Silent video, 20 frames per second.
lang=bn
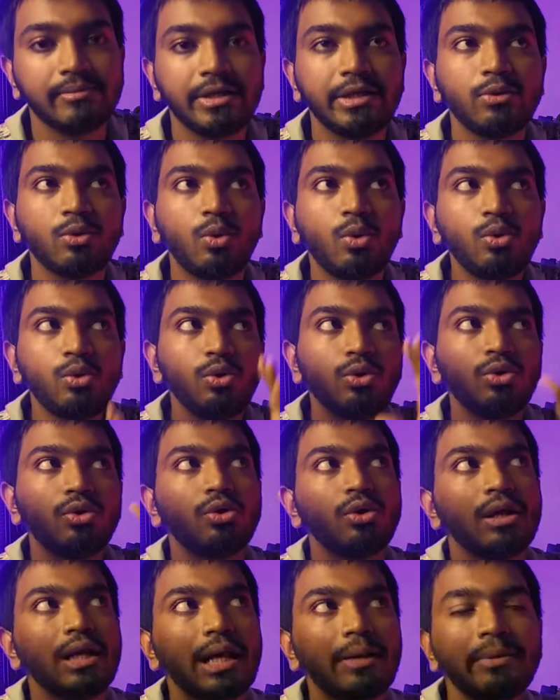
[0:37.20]
মানে অন্য
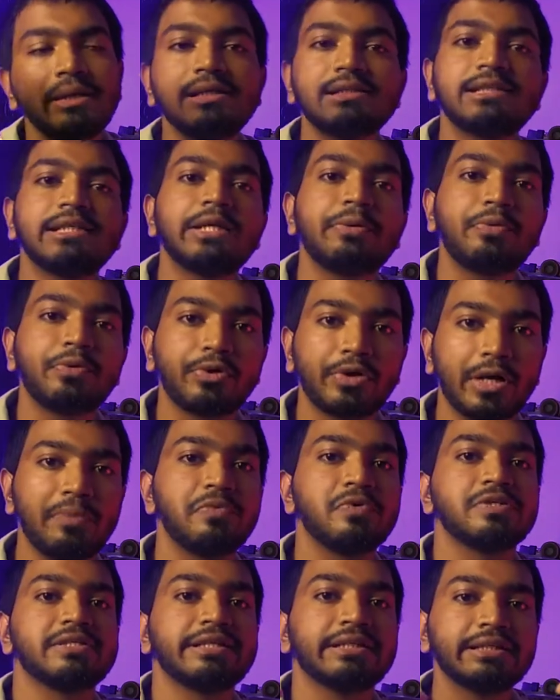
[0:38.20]
লেভেলের সিনেমাটোগ্রাফি
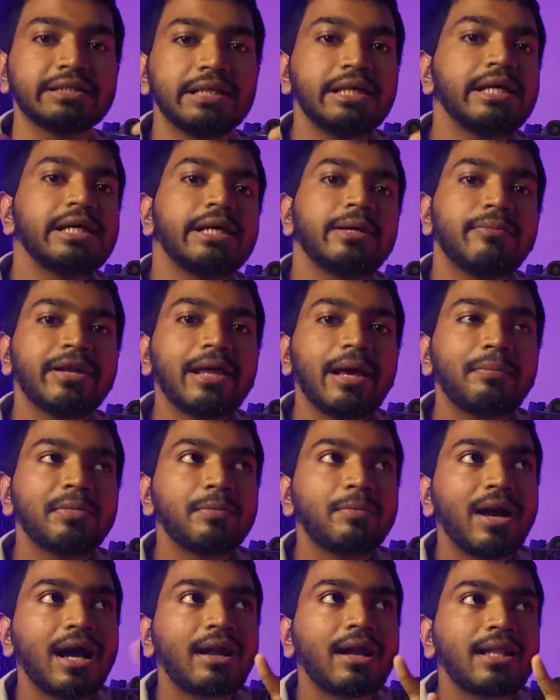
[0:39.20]
হয়েছে মানে আপনি
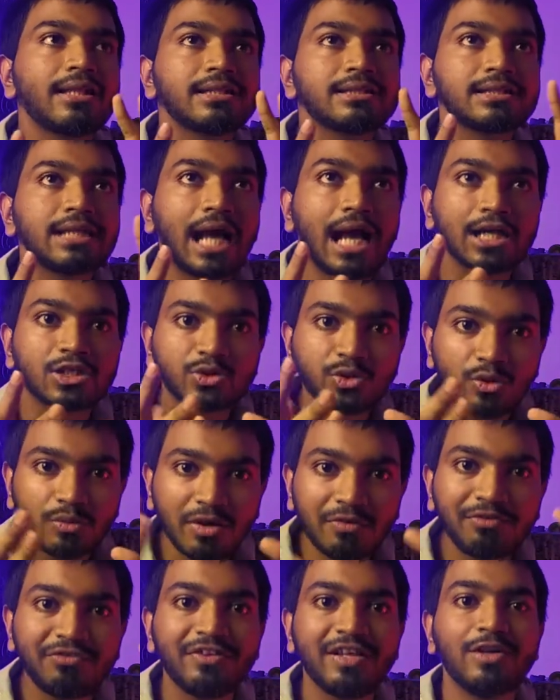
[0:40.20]
বাংলাদেশকে
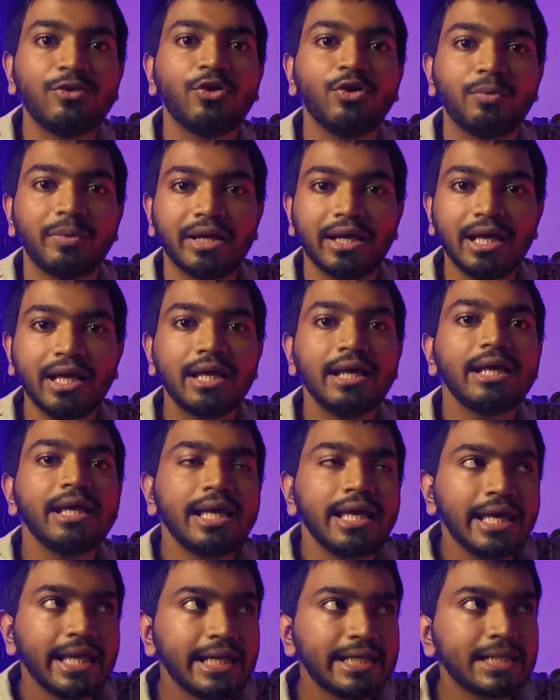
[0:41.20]
আসলভাবে ফিল করবেন হ্যাঁ
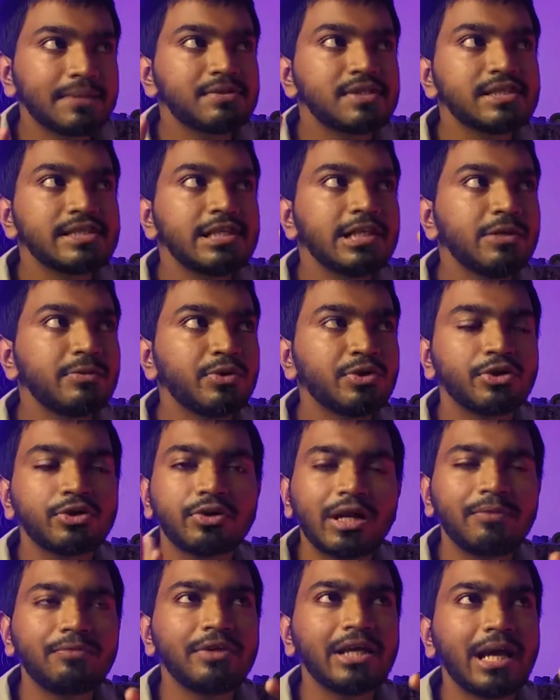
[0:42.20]
এই টাইপসের
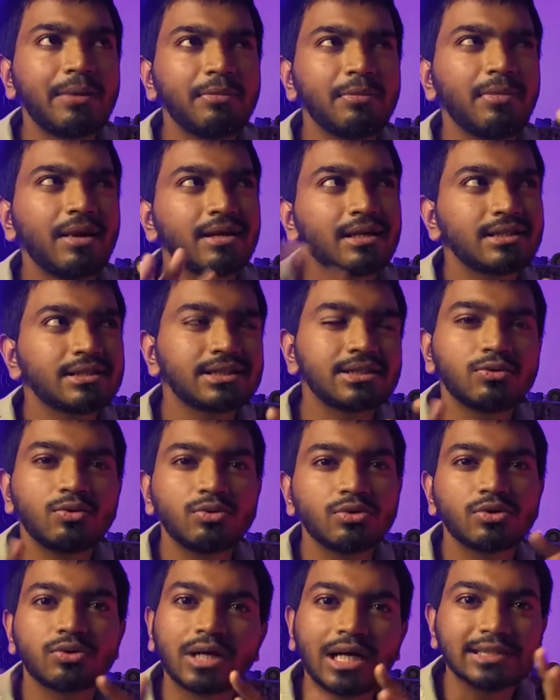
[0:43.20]
সিনেমাটোগ্রাফি আমি বাংলাদেশের
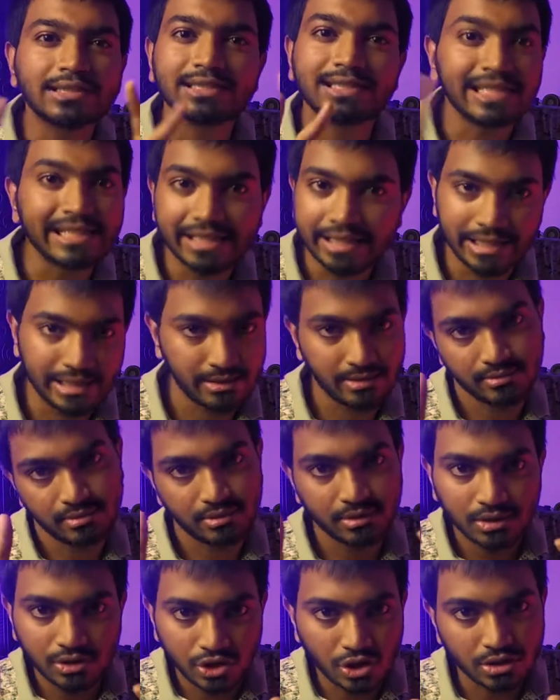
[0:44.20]
অন্য কাজে দেখিনি
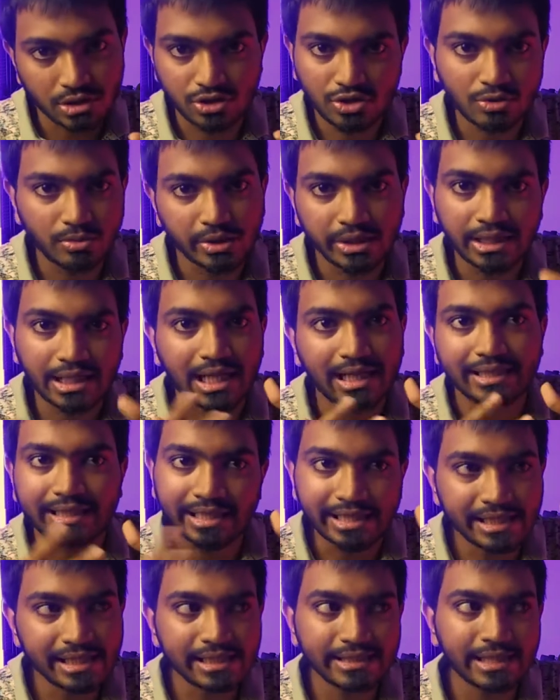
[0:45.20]
সচরাচর বলতে গেলে আর
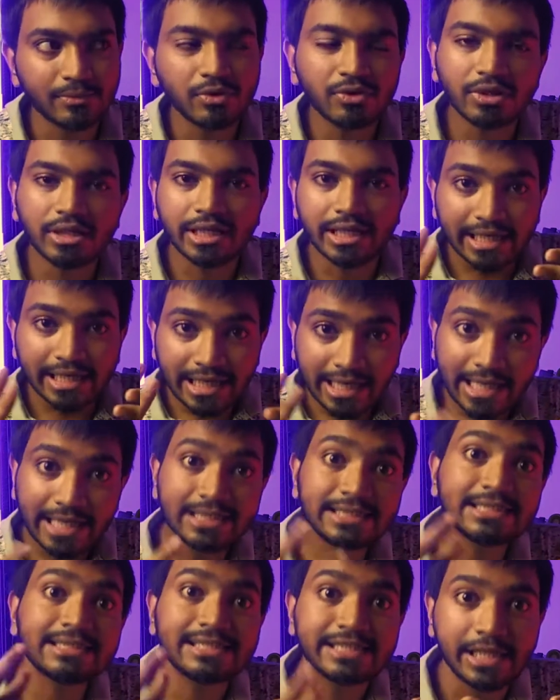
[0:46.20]
দেখিনি তেমন এই
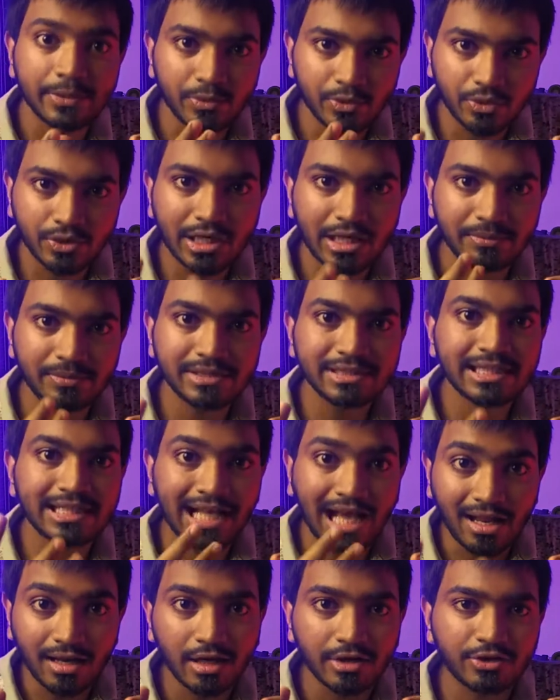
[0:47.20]
যে সিনেমাটোগ্রাফির যে
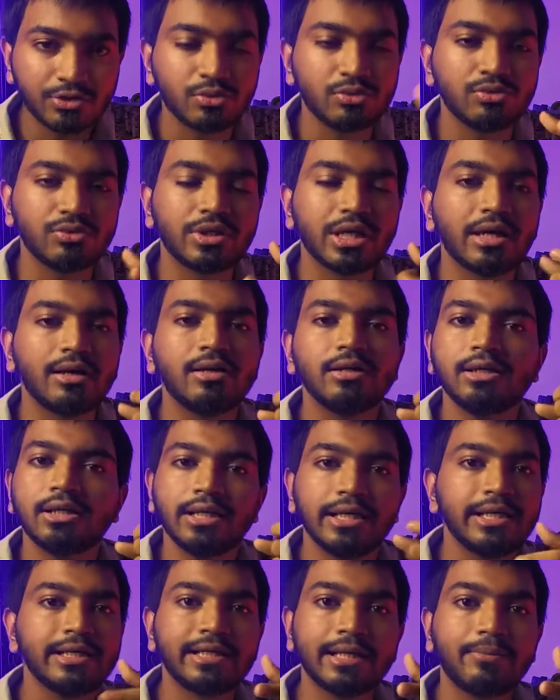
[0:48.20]
কালার টুনটা
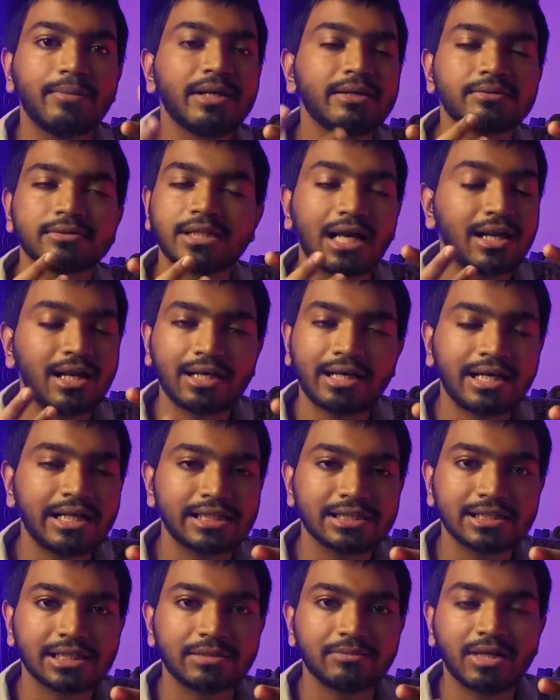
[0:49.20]
এটা বা কালার
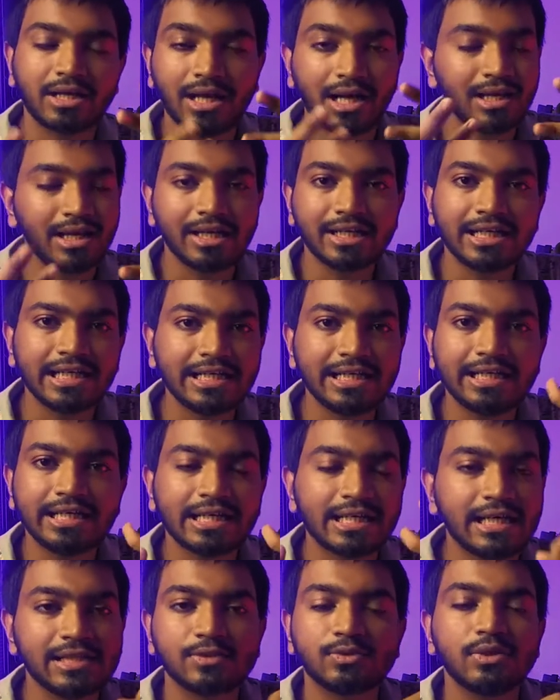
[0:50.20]
কারেকশন বা কালার গ্রেডিংয়ের
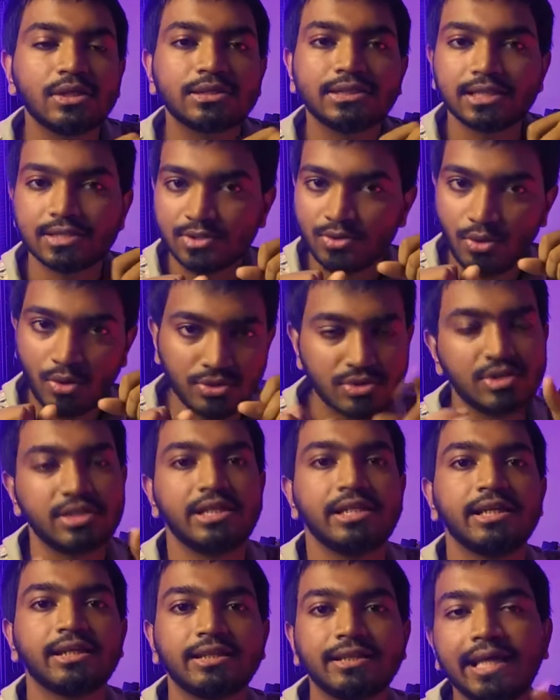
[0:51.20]
কাজগুলো জাস্ট
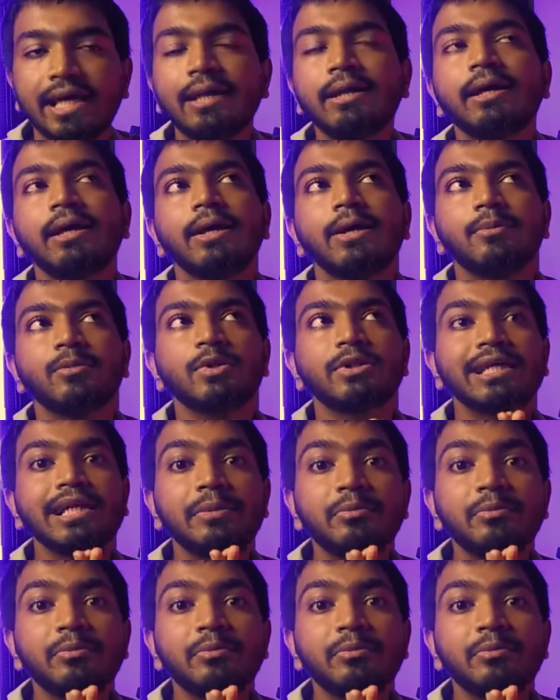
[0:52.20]
অস্থির দেন বলতে গেলে